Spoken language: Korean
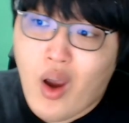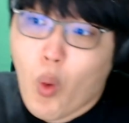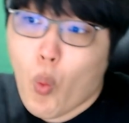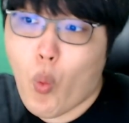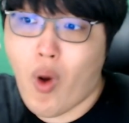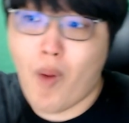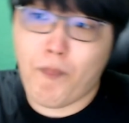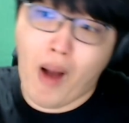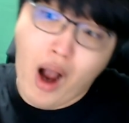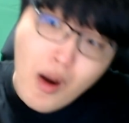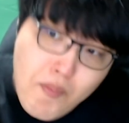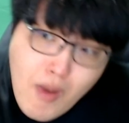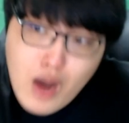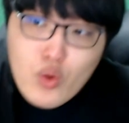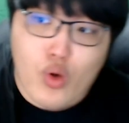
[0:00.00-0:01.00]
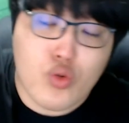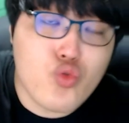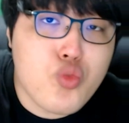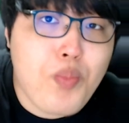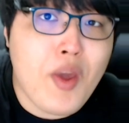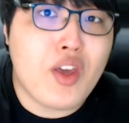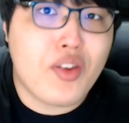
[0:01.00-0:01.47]
와 방망이로
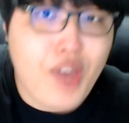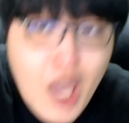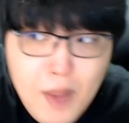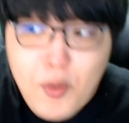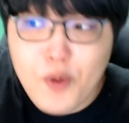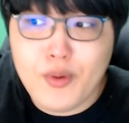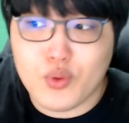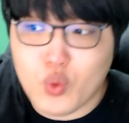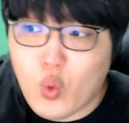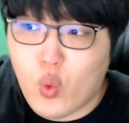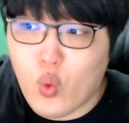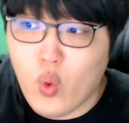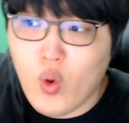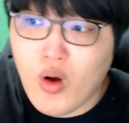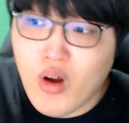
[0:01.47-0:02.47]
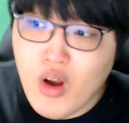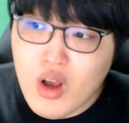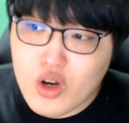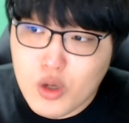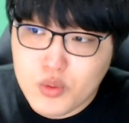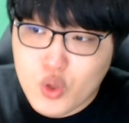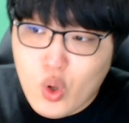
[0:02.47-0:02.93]
뚝배기 깨보면 또
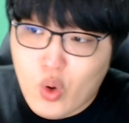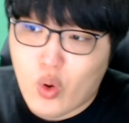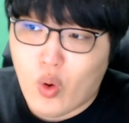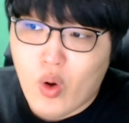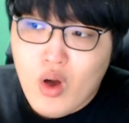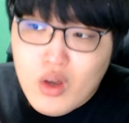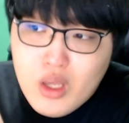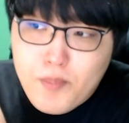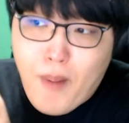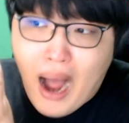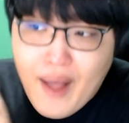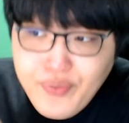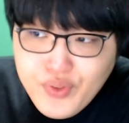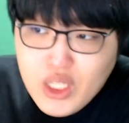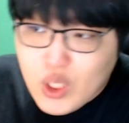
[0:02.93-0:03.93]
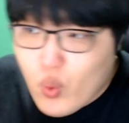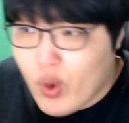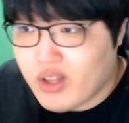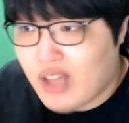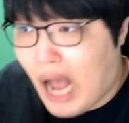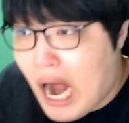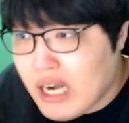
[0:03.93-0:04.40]
그러면서 이 만티코의
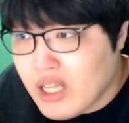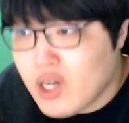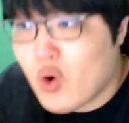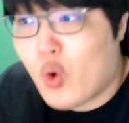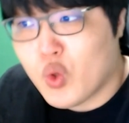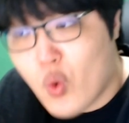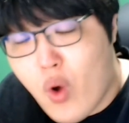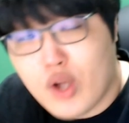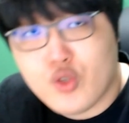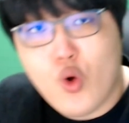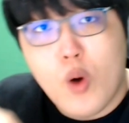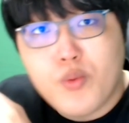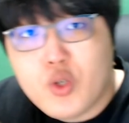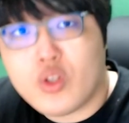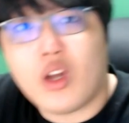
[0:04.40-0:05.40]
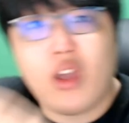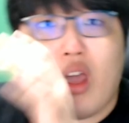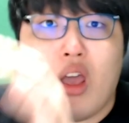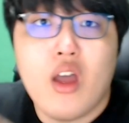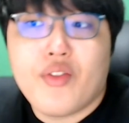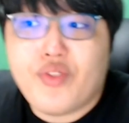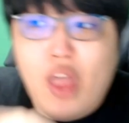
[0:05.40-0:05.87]
다리를 얻어가지고 엄청나게
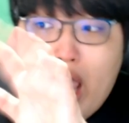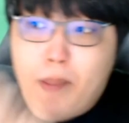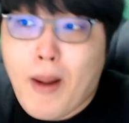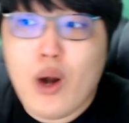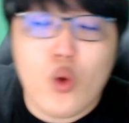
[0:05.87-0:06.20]
네 발로